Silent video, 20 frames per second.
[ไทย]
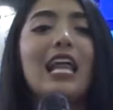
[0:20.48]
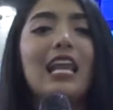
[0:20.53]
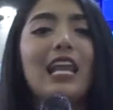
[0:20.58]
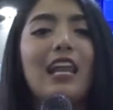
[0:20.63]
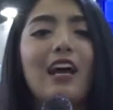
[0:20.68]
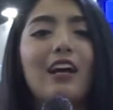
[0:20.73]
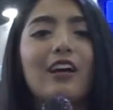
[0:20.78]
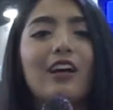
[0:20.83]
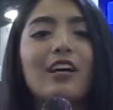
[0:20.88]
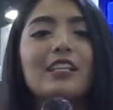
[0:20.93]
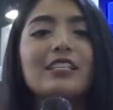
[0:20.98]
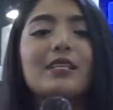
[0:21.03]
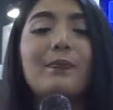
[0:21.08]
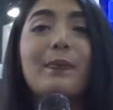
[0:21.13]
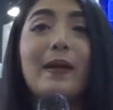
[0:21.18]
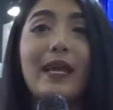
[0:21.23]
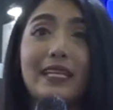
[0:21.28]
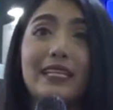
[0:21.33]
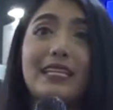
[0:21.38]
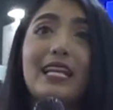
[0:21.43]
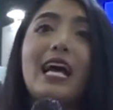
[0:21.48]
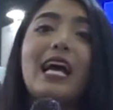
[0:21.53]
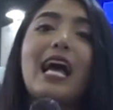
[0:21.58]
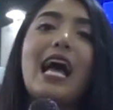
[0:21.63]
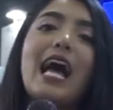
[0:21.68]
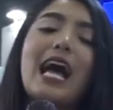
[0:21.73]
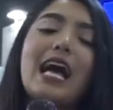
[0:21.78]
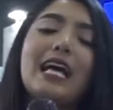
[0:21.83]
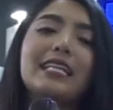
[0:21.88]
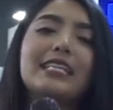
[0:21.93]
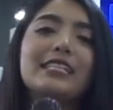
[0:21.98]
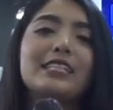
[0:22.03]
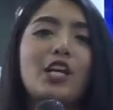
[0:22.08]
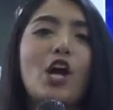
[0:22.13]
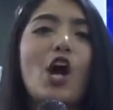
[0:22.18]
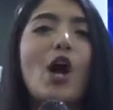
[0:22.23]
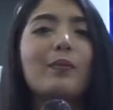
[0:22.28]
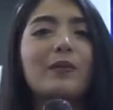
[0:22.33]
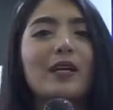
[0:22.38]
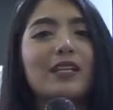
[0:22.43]
แล้วก็สเปคนะคะที่ชอ
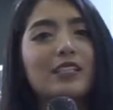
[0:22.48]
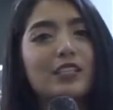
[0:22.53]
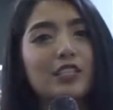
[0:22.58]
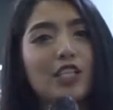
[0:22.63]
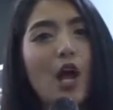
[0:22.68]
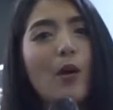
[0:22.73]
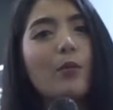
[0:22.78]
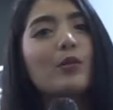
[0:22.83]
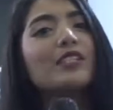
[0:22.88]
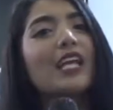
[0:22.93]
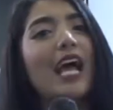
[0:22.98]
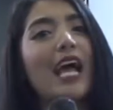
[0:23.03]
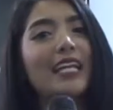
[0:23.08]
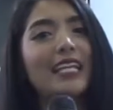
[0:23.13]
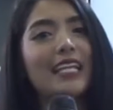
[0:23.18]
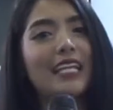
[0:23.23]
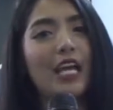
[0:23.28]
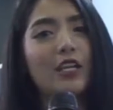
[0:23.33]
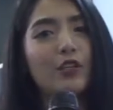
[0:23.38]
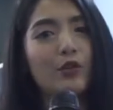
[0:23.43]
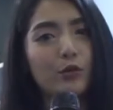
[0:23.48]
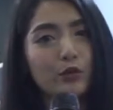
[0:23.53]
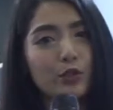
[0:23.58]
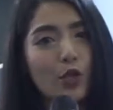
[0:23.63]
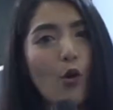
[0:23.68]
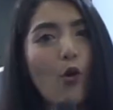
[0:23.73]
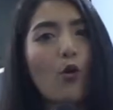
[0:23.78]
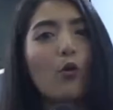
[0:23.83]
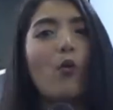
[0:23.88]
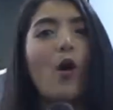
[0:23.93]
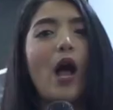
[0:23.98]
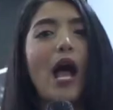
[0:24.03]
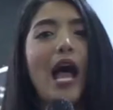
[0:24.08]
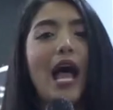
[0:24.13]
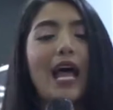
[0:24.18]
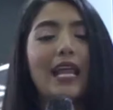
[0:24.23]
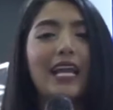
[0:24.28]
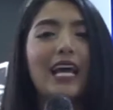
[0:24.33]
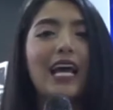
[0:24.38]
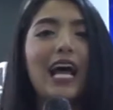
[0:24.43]
บก็คือชอบผู้ชายที่อายุโตกว่า
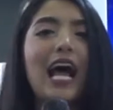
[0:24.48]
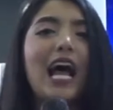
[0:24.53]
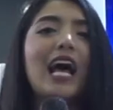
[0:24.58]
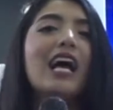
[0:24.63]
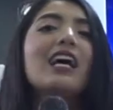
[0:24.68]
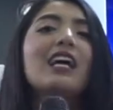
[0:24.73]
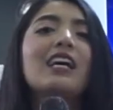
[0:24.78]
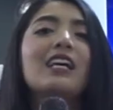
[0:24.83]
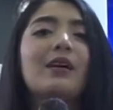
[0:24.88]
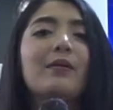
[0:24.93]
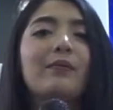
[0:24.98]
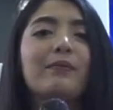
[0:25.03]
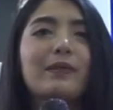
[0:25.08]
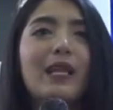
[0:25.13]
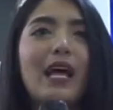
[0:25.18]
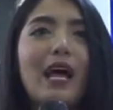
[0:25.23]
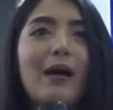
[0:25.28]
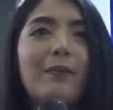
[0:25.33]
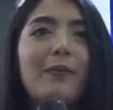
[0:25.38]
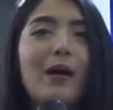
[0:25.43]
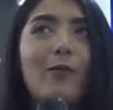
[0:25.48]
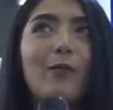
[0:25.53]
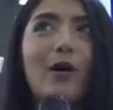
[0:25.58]
นะคะถ้าแบบ